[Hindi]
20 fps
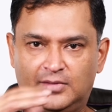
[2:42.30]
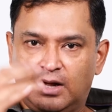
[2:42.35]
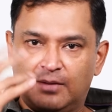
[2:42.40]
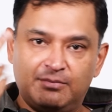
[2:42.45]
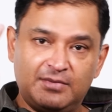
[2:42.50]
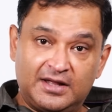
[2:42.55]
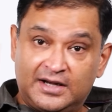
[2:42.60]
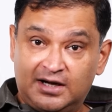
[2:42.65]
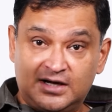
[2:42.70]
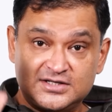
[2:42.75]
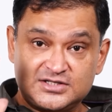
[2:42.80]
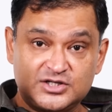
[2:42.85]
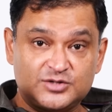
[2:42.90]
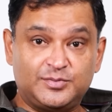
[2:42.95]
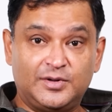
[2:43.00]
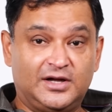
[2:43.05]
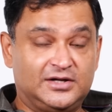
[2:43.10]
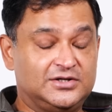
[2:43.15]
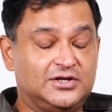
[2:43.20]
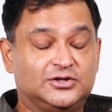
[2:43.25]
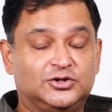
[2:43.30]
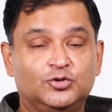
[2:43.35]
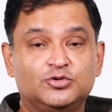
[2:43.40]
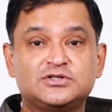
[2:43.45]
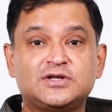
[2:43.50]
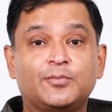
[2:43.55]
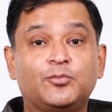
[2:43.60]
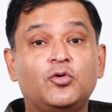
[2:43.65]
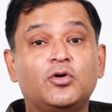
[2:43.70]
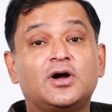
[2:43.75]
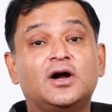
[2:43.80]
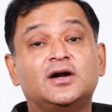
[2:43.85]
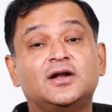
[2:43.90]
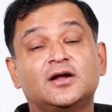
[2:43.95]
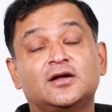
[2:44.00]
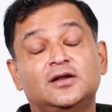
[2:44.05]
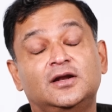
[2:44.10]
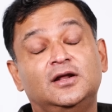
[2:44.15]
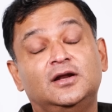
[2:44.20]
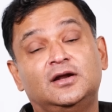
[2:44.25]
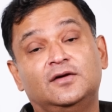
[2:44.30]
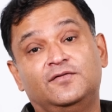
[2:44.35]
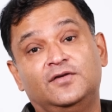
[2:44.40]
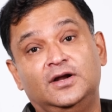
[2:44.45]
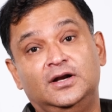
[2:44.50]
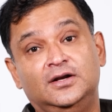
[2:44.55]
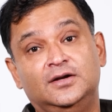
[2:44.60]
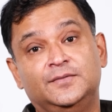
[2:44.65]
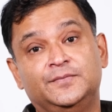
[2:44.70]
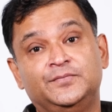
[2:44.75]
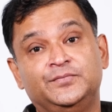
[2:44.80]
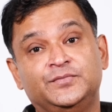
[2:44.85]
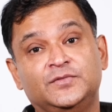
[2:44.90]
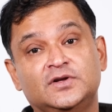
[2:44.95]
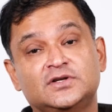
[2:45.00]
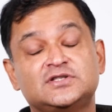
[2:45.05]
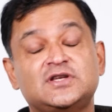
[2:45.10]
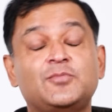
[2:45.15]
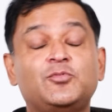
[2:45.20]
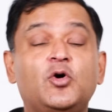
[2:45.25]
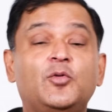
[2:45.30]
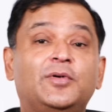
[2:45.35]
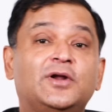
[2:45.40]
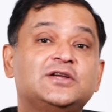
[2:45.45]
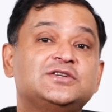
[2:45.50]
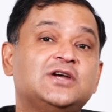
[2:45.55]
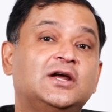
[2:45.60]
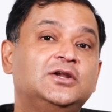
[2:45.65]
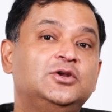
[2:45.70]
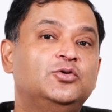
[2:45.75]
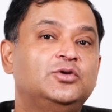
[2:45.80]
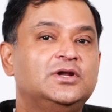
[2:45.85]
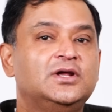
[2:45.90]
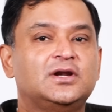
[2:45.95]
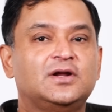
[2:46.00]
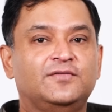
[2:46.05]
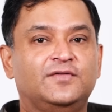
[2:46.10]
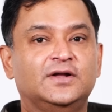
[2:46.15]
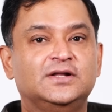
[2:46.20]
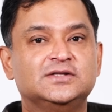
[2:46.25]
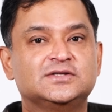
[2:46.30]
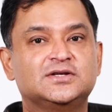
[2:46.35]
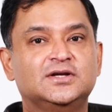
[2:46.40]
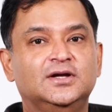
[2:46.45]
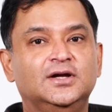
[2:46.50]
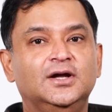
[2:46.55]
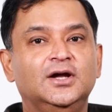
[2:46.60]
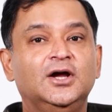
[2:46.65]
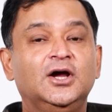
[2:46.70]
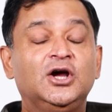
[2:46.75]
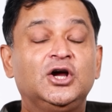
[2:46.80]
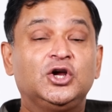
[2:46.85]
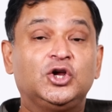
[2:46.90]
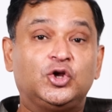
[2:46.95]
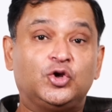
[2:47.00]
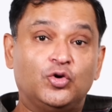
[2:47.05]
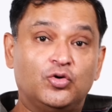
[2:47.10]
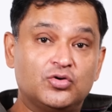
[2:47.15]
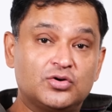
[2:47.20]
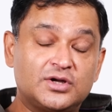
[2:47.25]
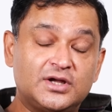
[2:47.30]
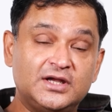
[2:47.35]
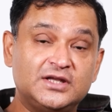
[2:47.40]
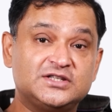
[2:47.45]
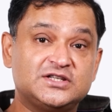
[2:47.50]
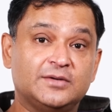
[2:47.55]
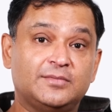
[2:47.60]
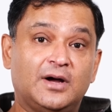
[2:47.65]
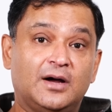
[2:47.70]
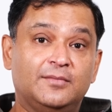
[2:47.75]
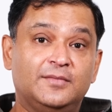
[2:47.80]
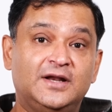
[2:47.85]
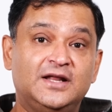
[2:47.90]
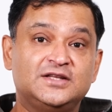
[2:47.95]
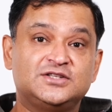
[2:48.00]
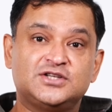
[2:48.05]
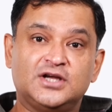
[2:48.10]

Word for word: अब मैं एनालिसिस पे आ जाता हूँ सबको खटक रहे हैं रेफेल सबको परेशानी हो रही है रेफेल से क्योंकि जब हमने